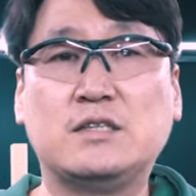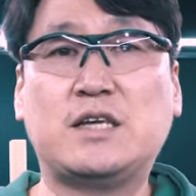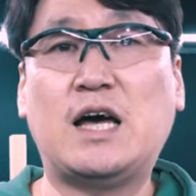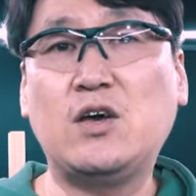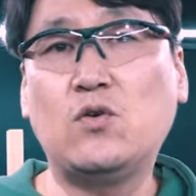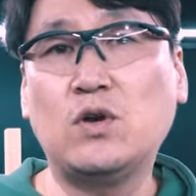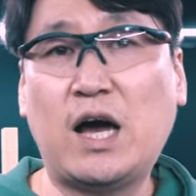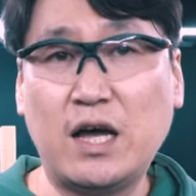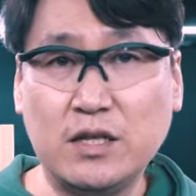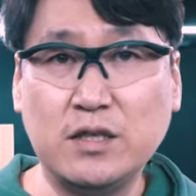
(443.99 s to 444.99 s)
사용을
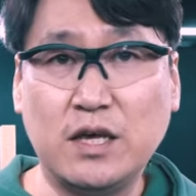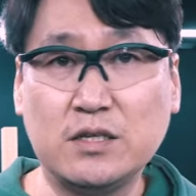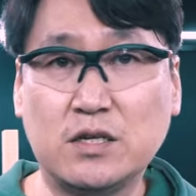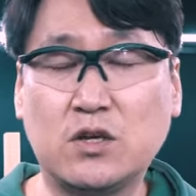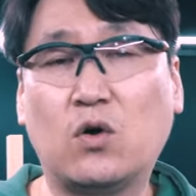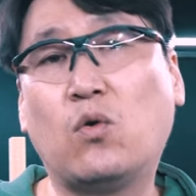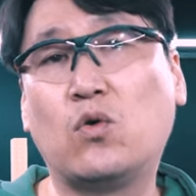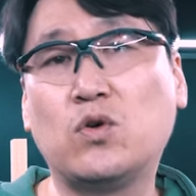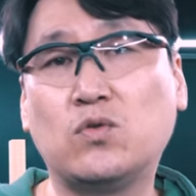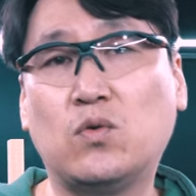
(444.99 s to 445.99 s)
하는 데 있어서
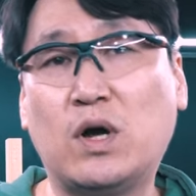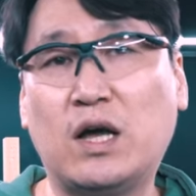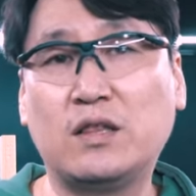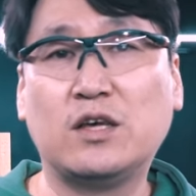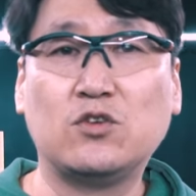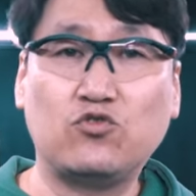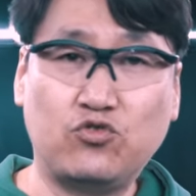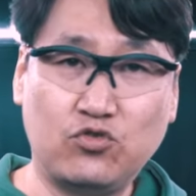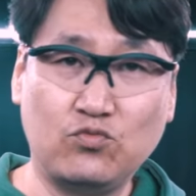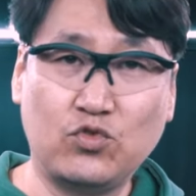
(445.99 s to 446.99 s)
5년 동안
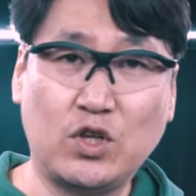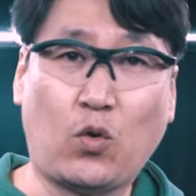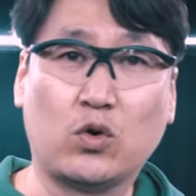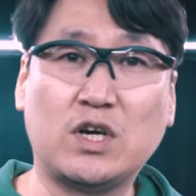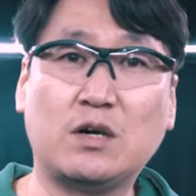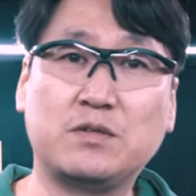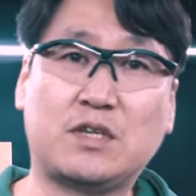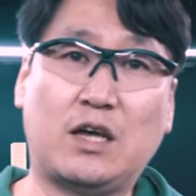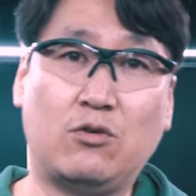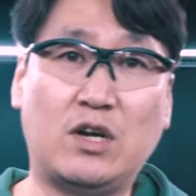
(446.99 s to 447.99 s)
충분히 고장 없이
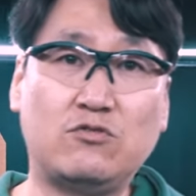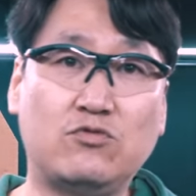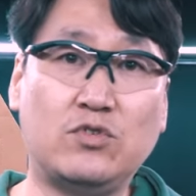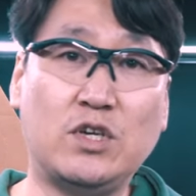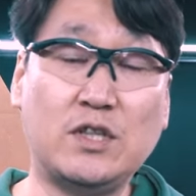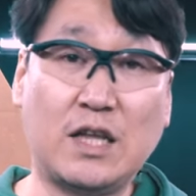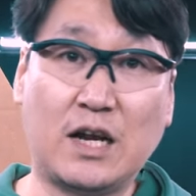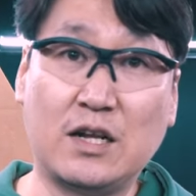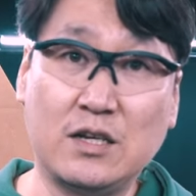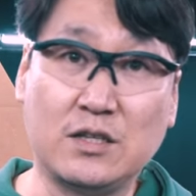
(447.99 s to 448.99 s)
사용할 수
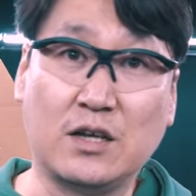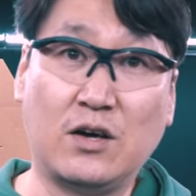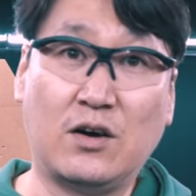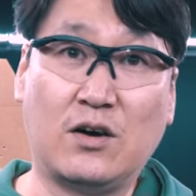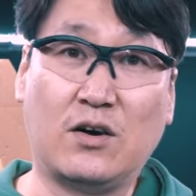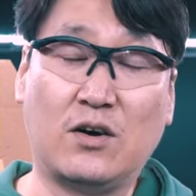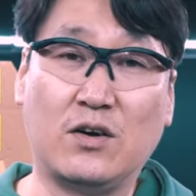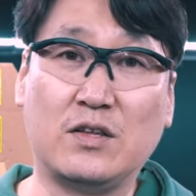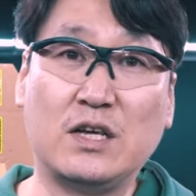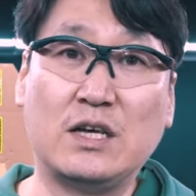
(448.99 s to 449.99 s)
있다라는 어,